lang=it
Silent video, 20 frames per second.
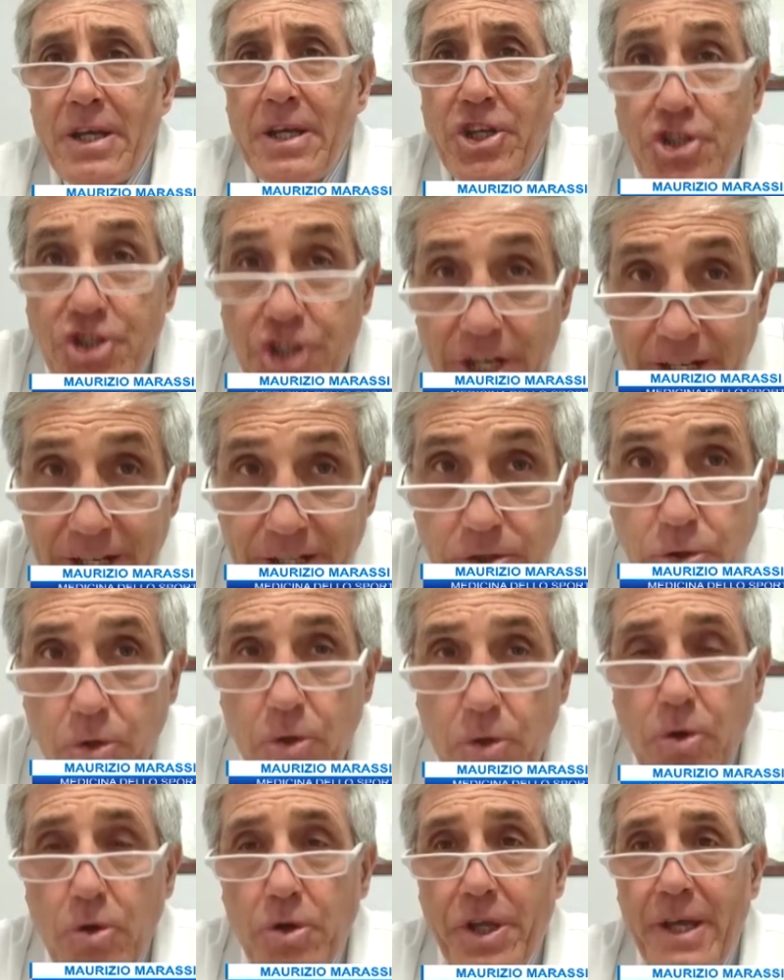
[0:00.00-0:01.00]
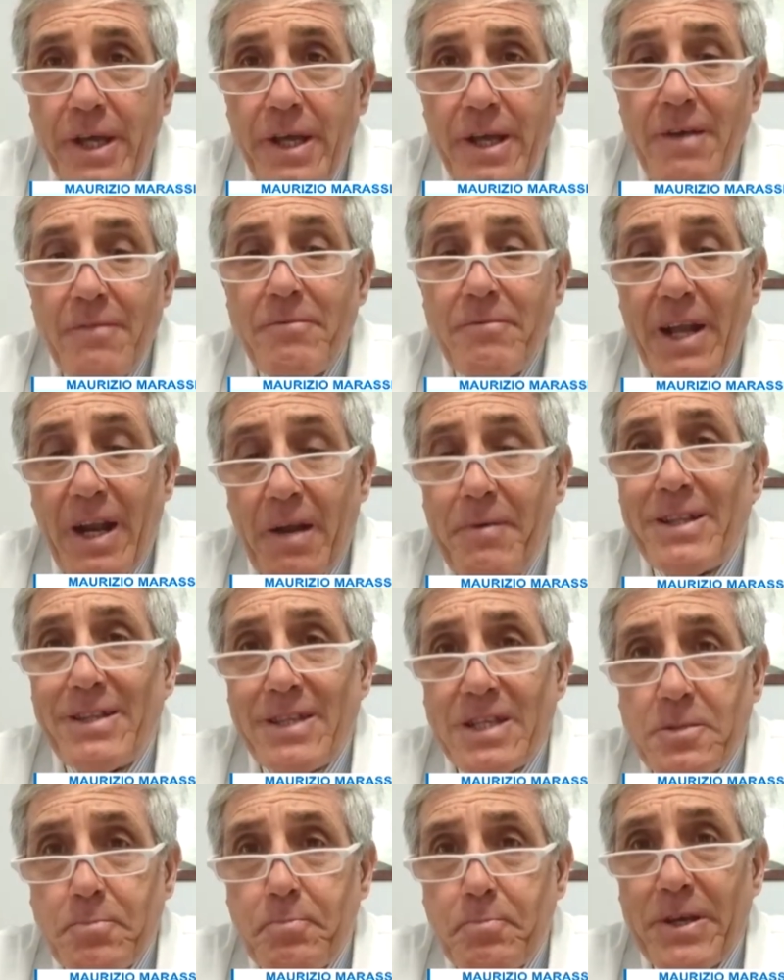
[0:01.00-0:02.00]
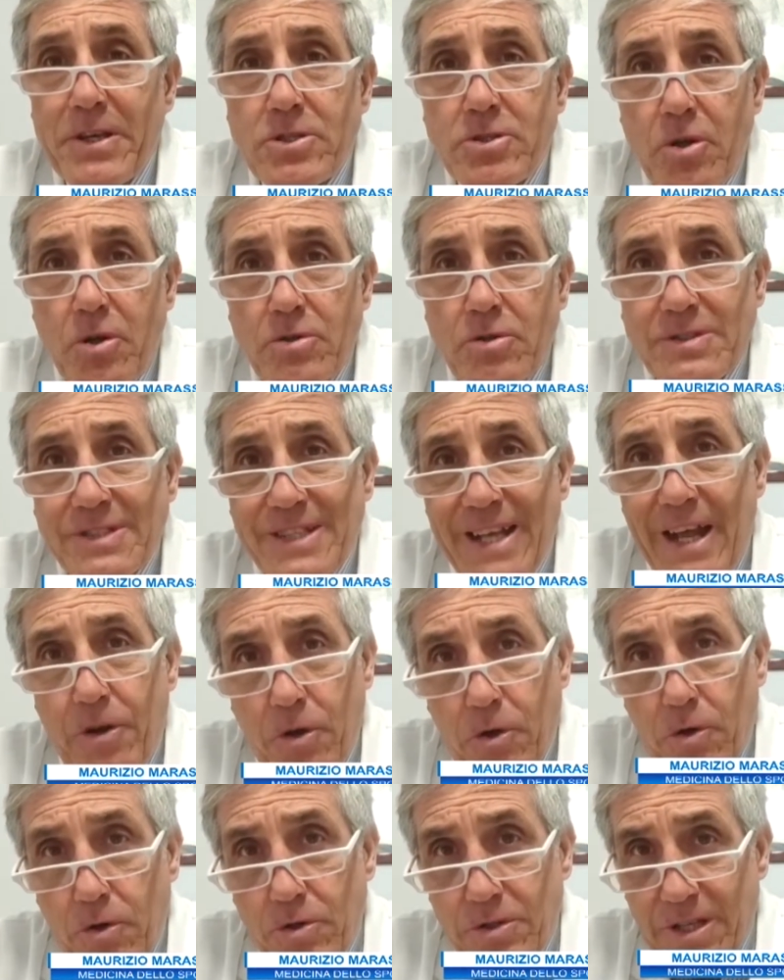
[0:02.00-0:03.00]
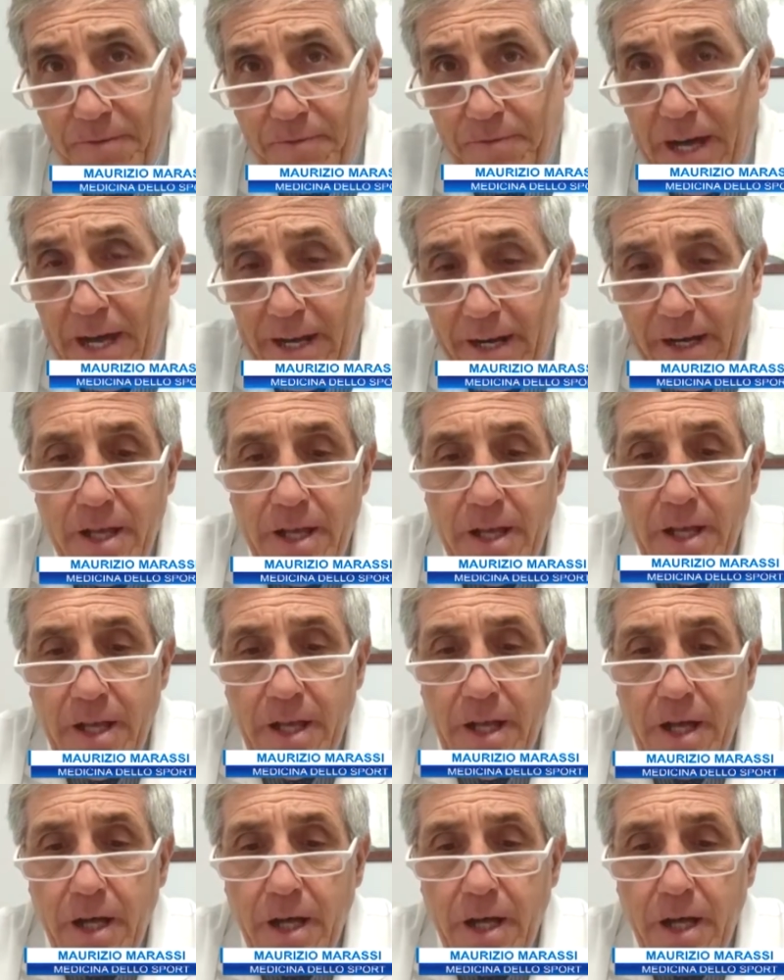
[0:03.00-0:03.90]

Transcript: i genitori, veramente spesso non sanno cosa fare.